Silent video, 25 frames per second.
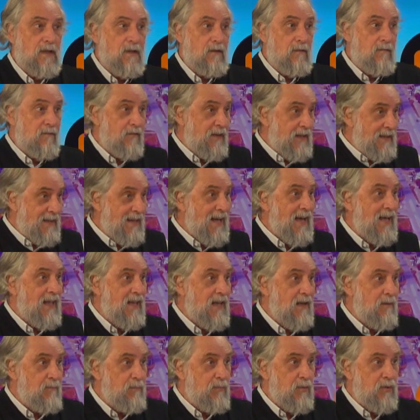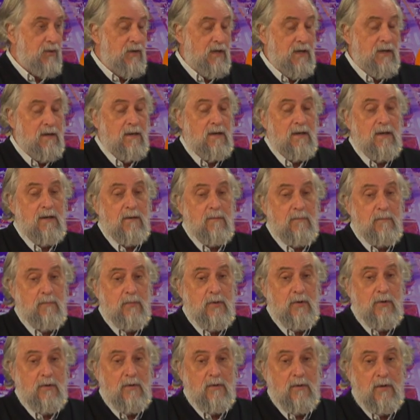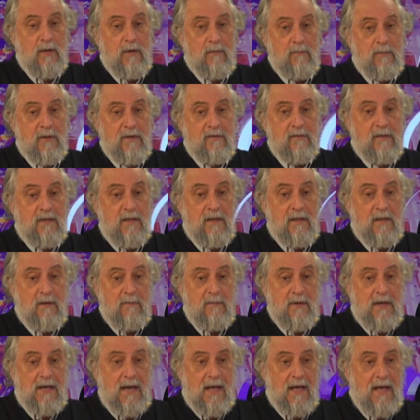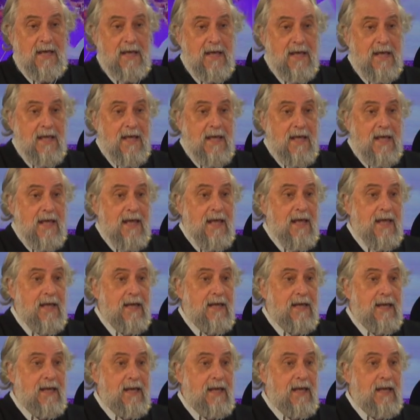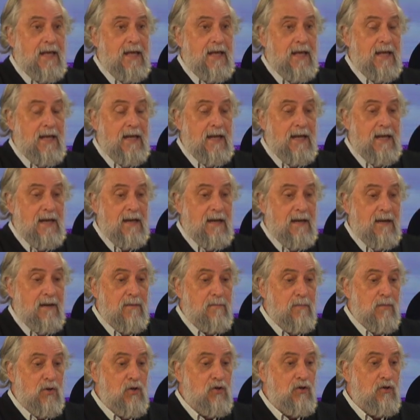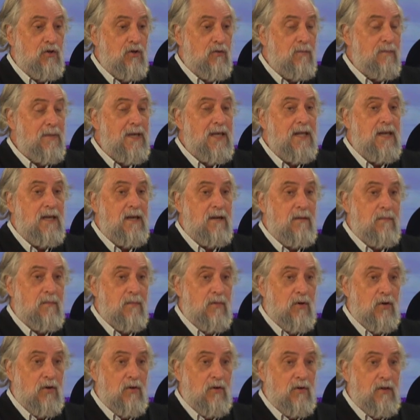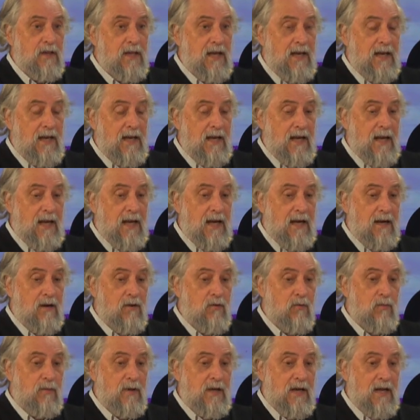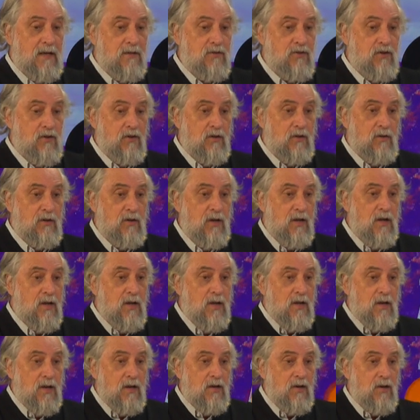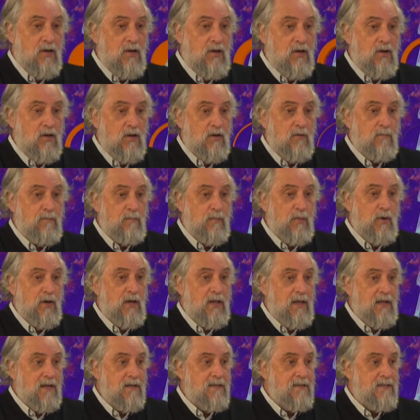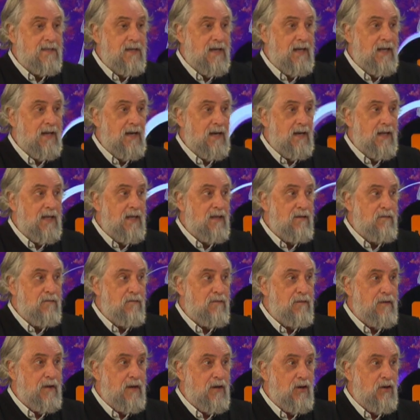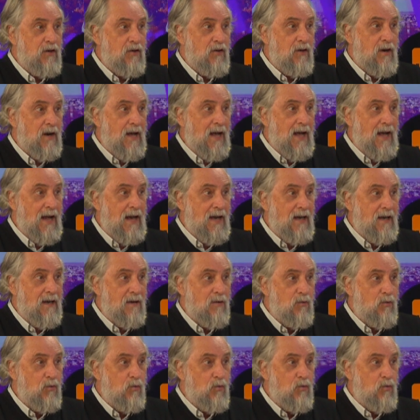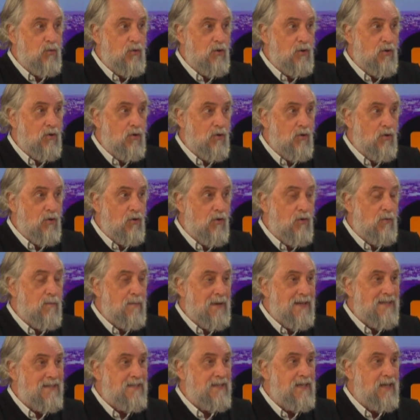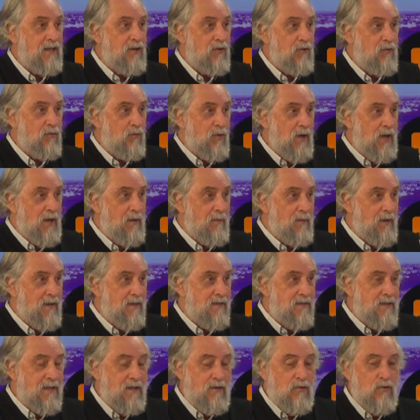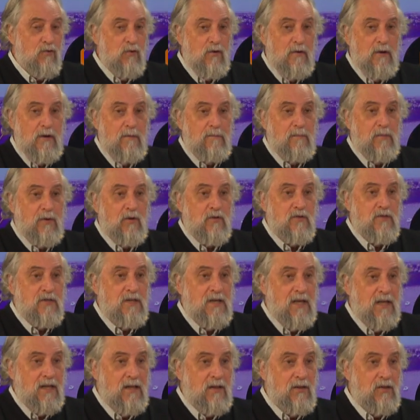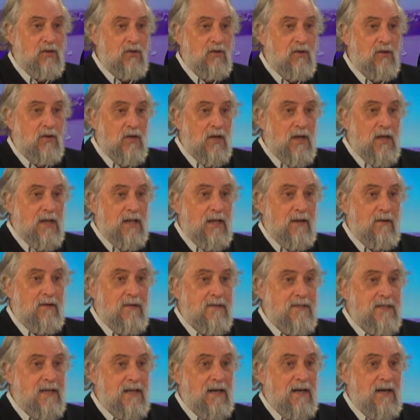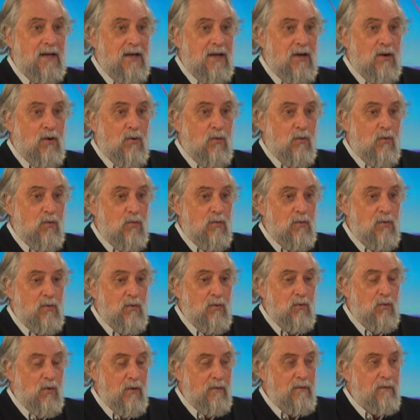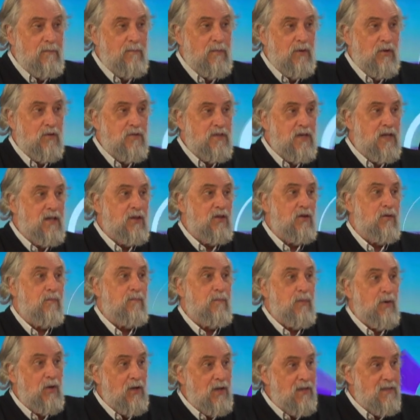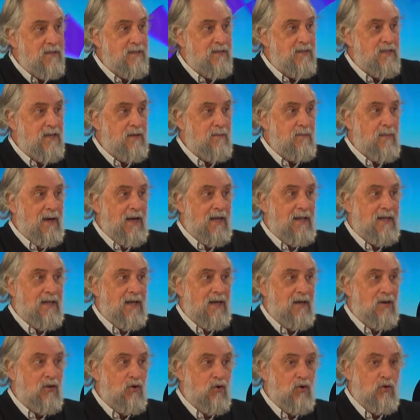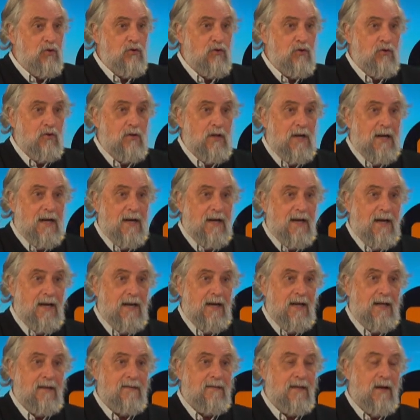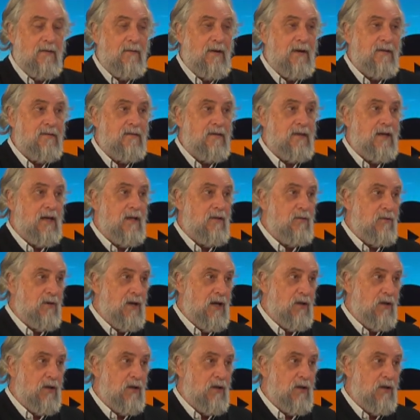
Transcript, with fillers: vetada por el, mm. por el presidente Milei, es que el monto mínimo de la jubilación no puede ser inferior al 1,09, es decir, 9% debe ser 9% por encima del costo de la canasta básica de un